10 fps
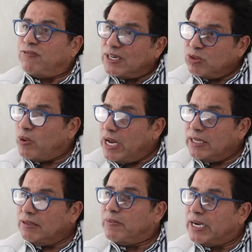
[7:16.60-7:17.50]
فرد
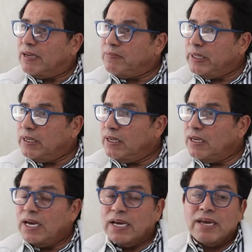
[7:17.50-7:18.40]
واحد مغربي
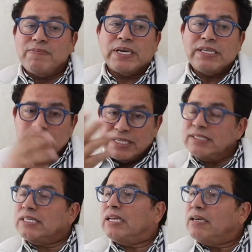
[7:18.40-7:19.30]
كيمكن
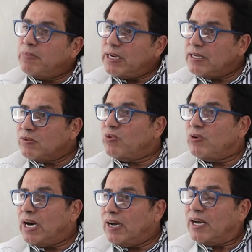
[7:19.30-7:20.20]
يتهز عليه بلد
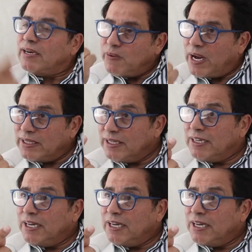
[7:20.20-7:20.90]
كلها على واحد